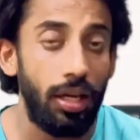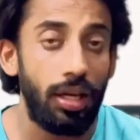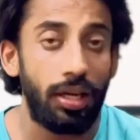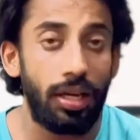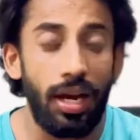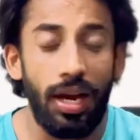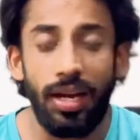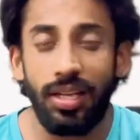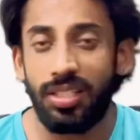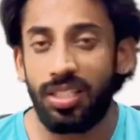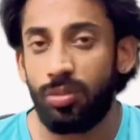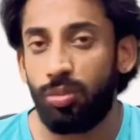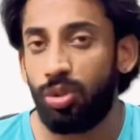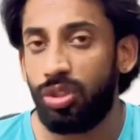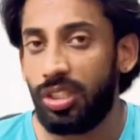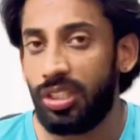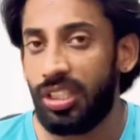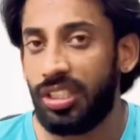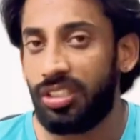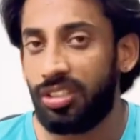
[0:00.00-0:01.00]
कहाँ से मुझे
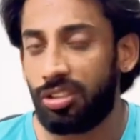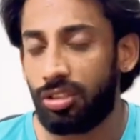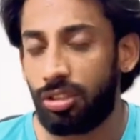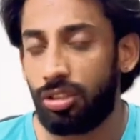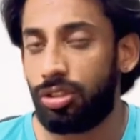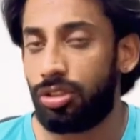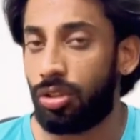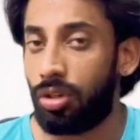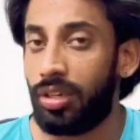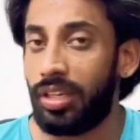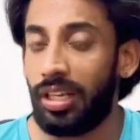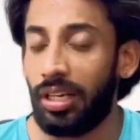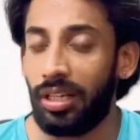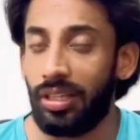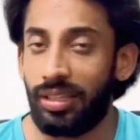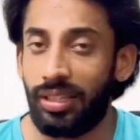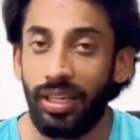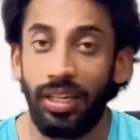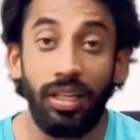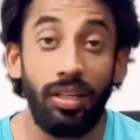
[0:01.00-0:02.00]
ये टेस्टोस्टेरोन
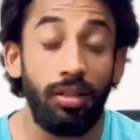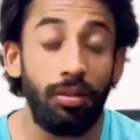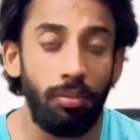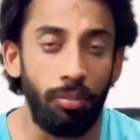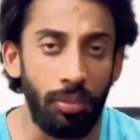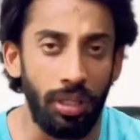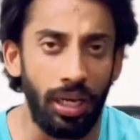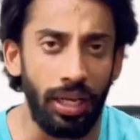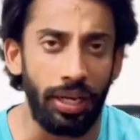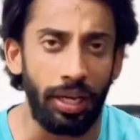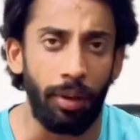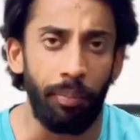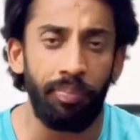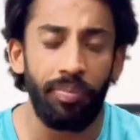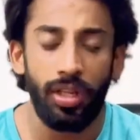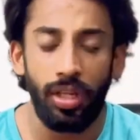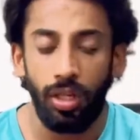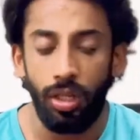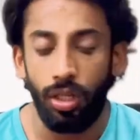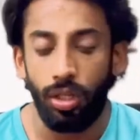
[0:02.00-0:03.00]
इनथेट मिलेगा
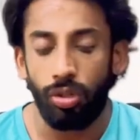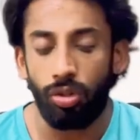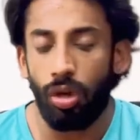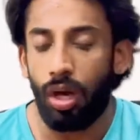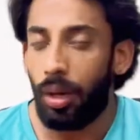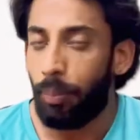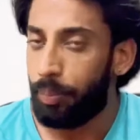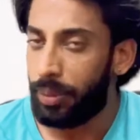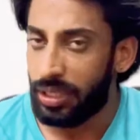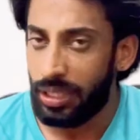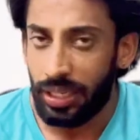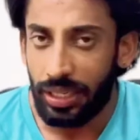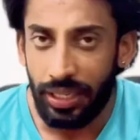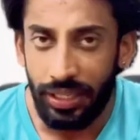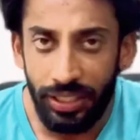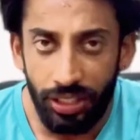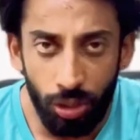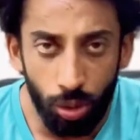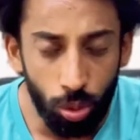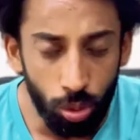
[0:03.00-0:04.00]
तो आप पता करने
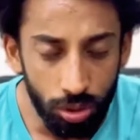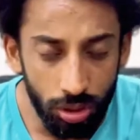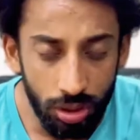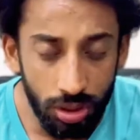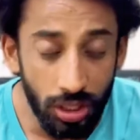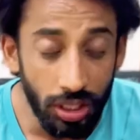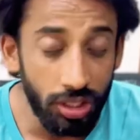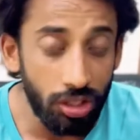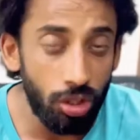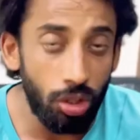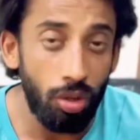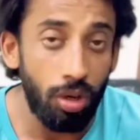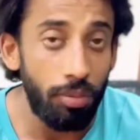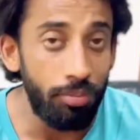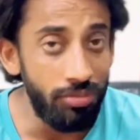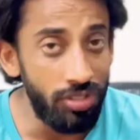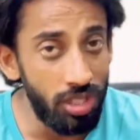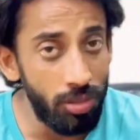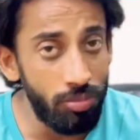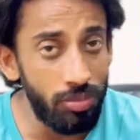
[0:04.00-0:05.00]
की कोशिश करते हो आप
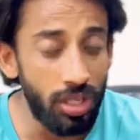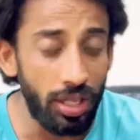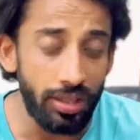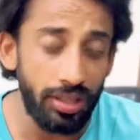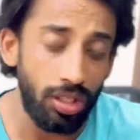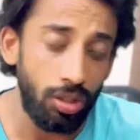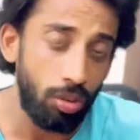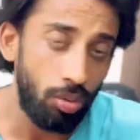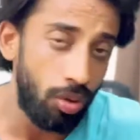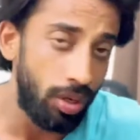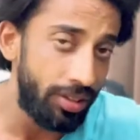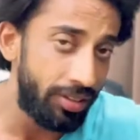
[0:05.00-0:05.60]
जिम जाते हो वहाँ